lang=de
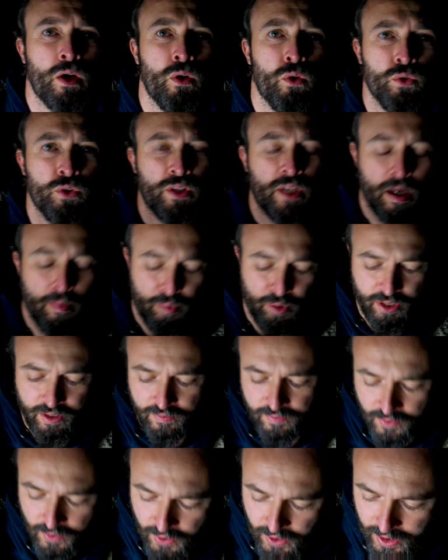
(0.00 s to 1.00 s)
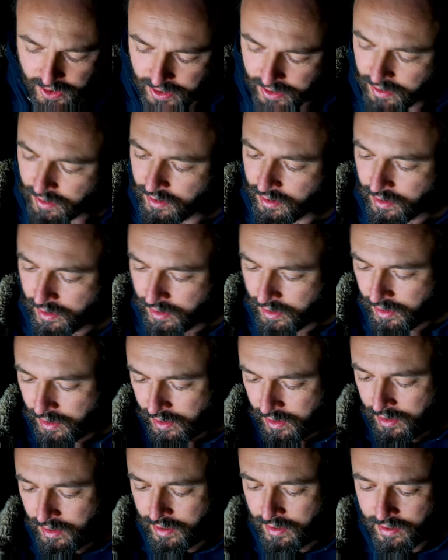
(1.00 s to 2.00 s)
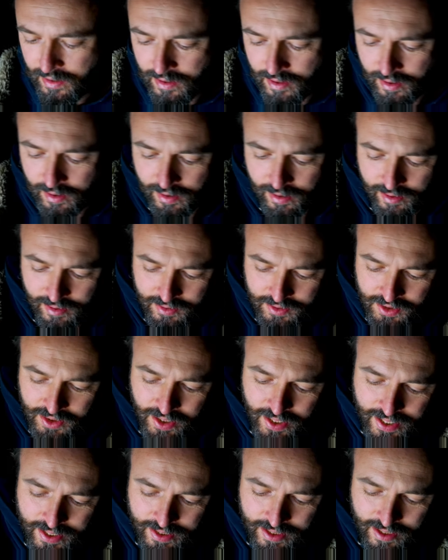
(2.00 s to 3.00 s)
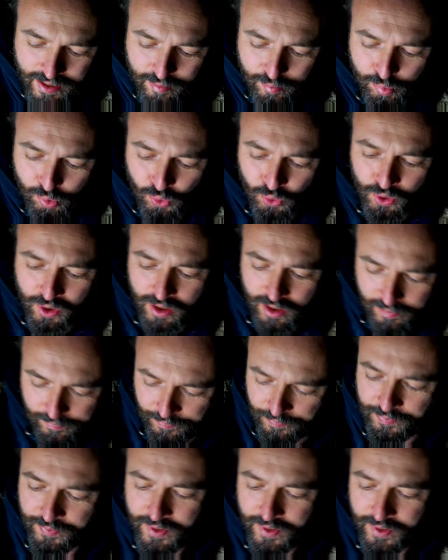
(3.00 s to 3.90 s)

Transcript: Und da bin ich für euch. Äh, die Ente am Boden, äh,